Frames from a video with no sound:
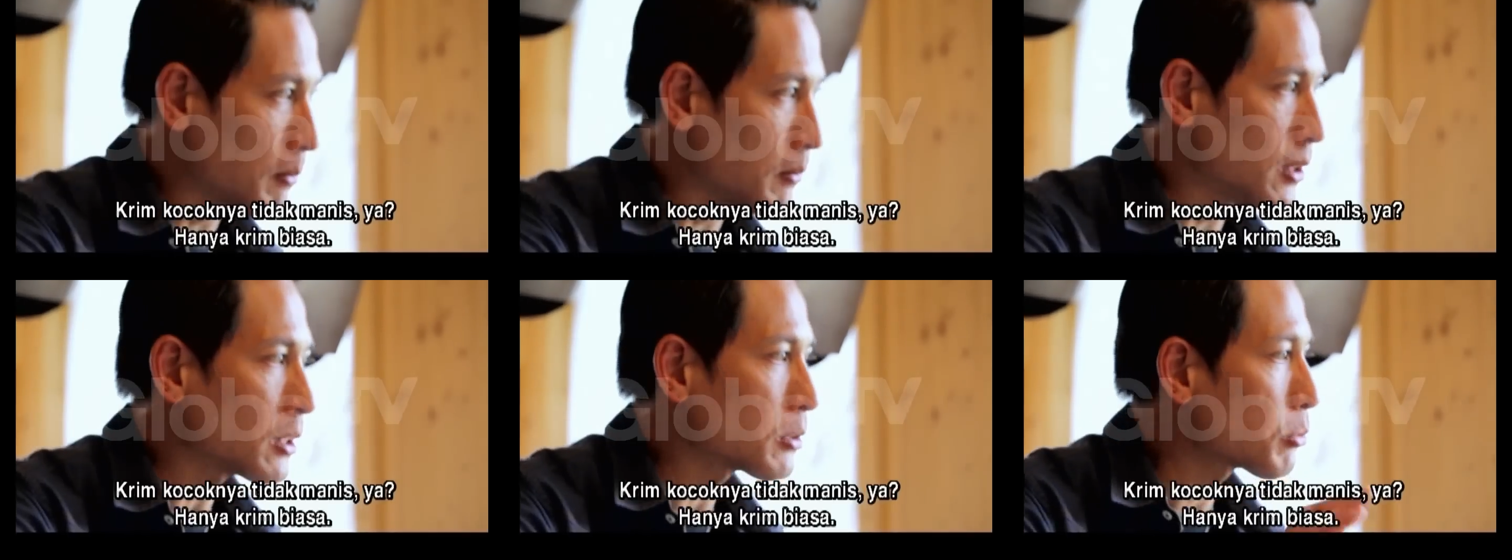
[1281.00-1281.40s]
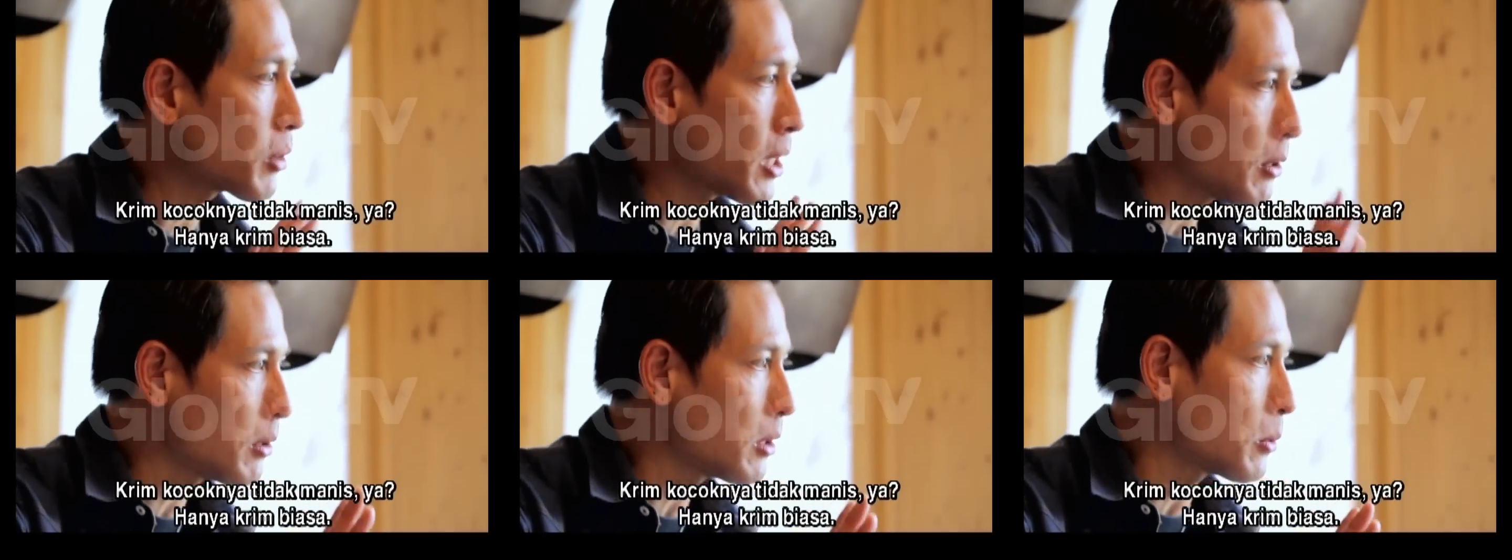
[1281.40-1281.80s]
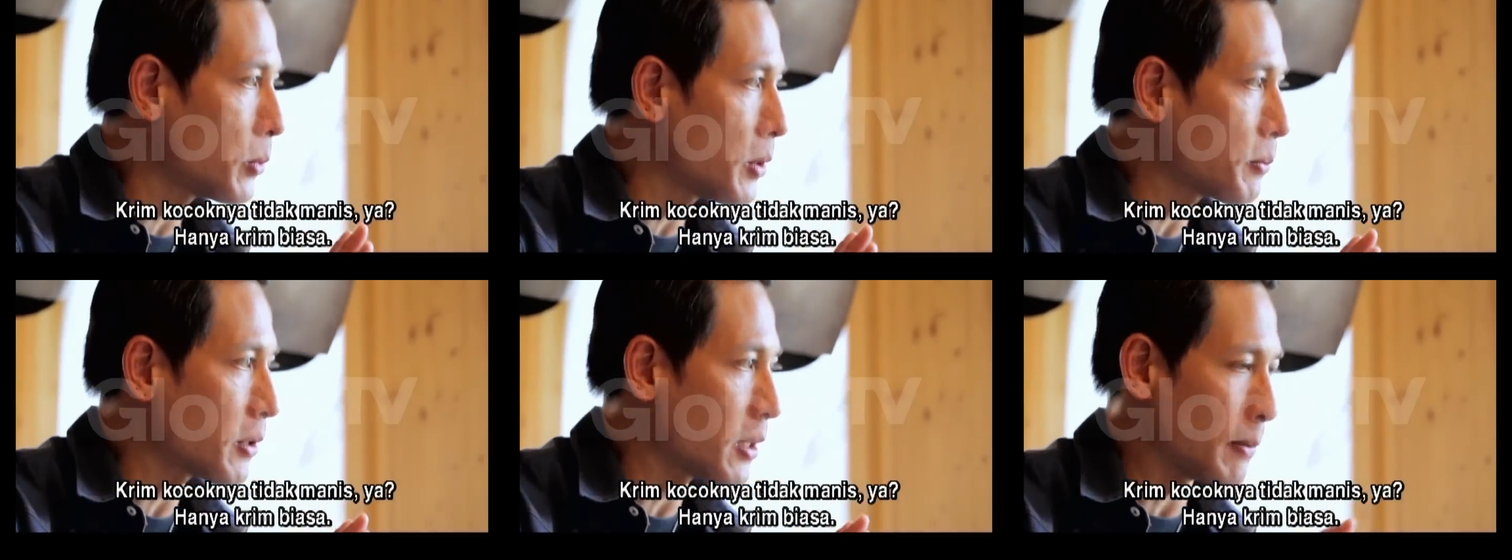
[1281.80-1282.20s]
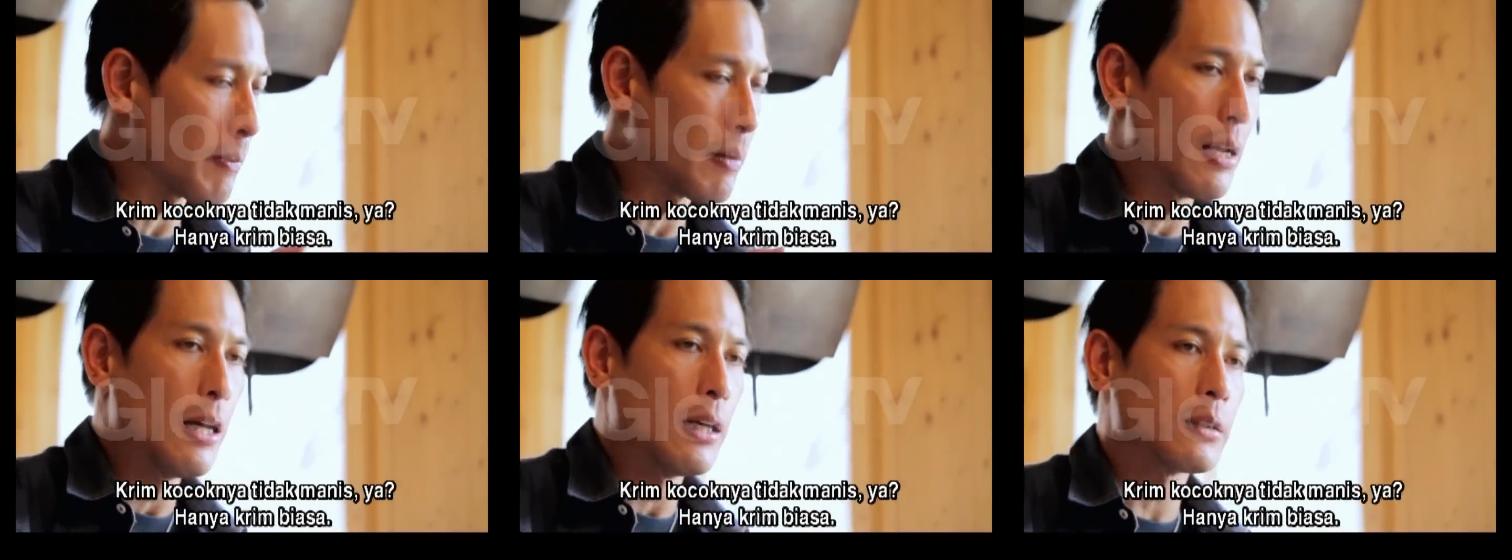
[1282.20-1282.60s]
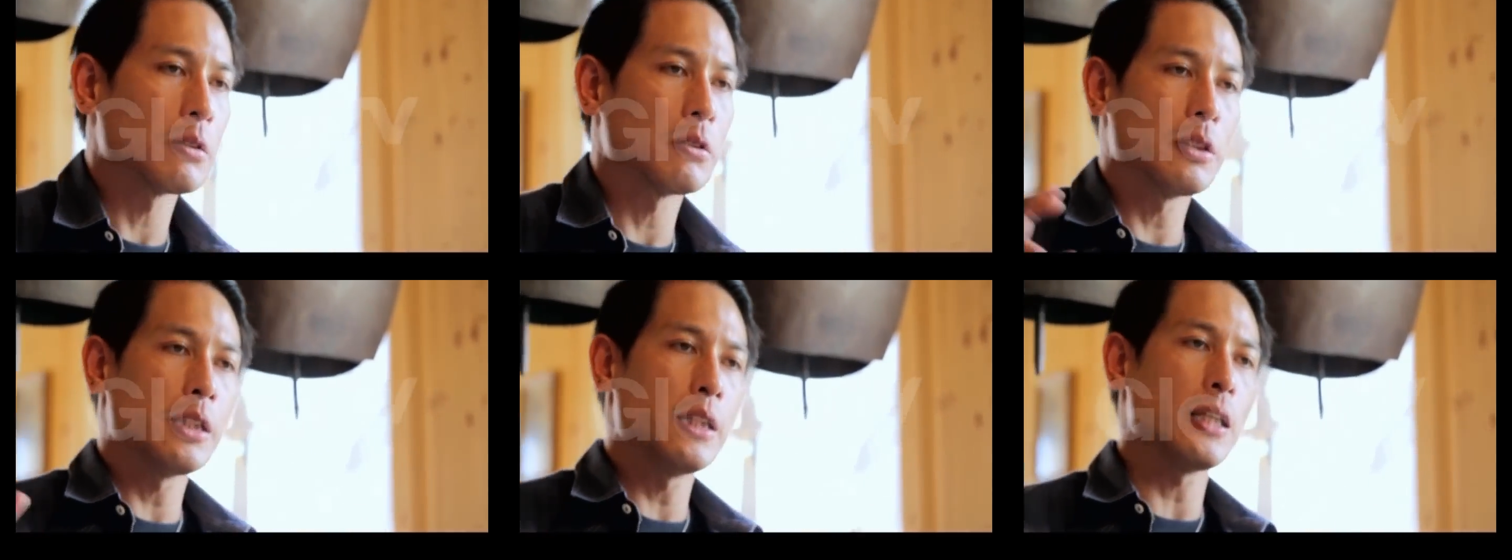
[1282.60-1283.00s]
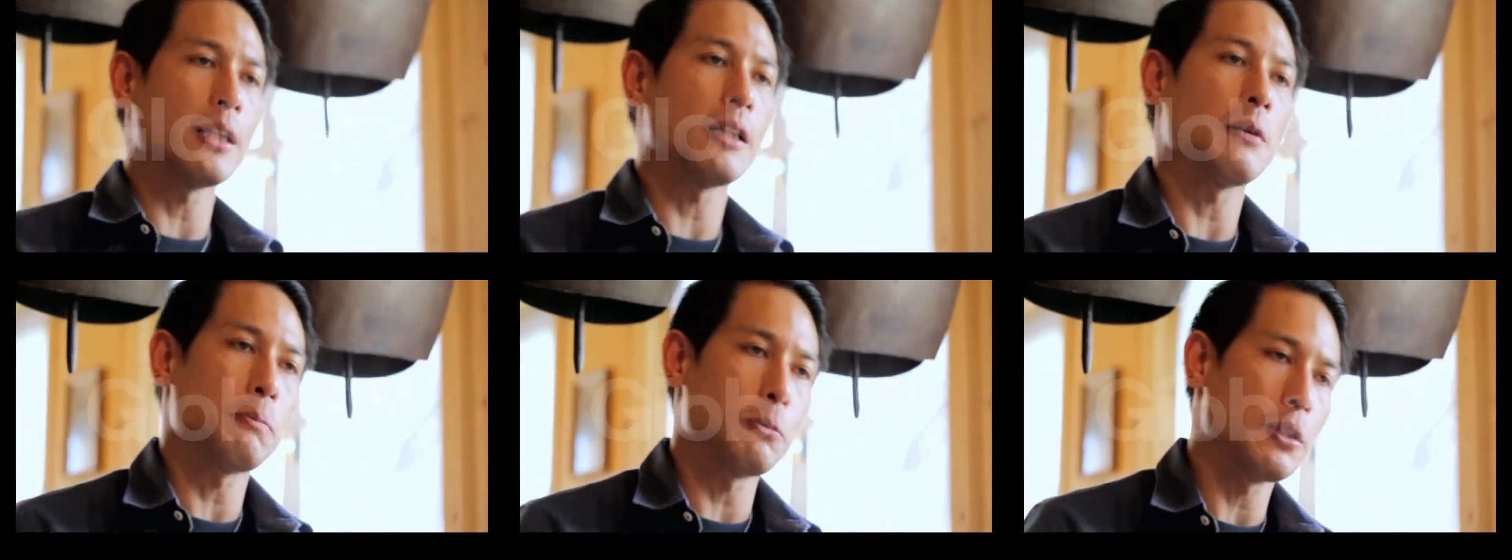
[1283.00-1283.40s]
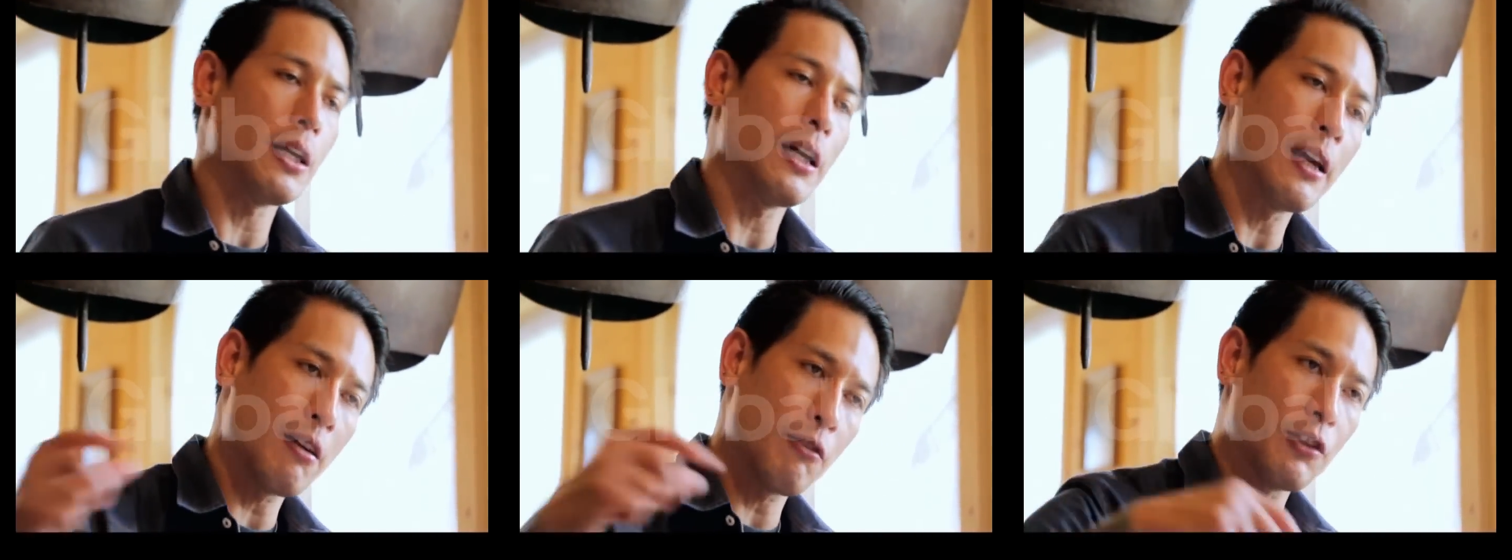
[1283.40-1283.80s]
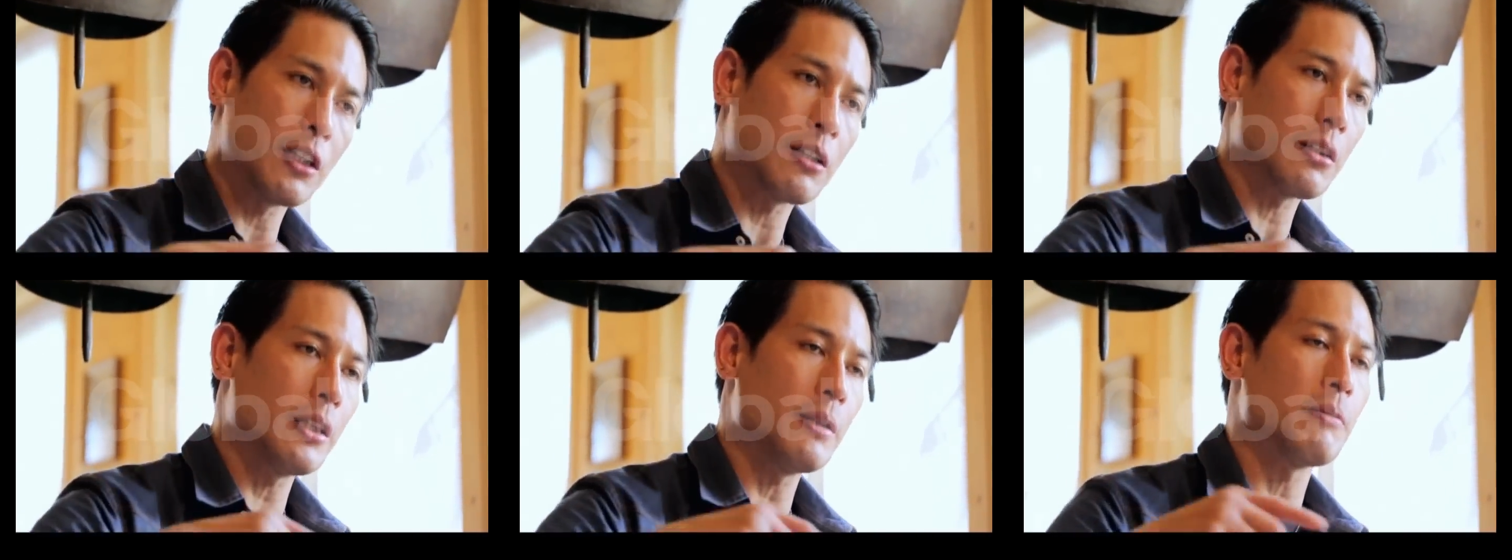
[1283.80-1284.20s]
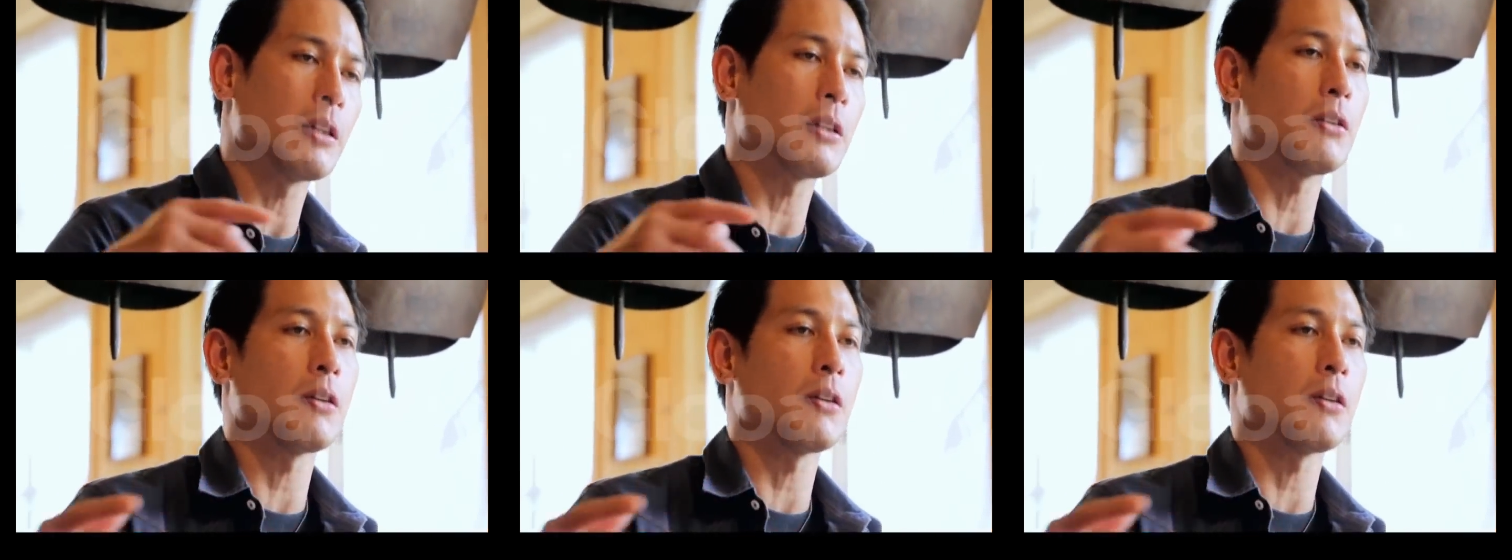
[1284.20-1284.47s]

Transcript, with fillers: cream. No. Just regular whipped yep. cream. So jadi kita punya heavy cream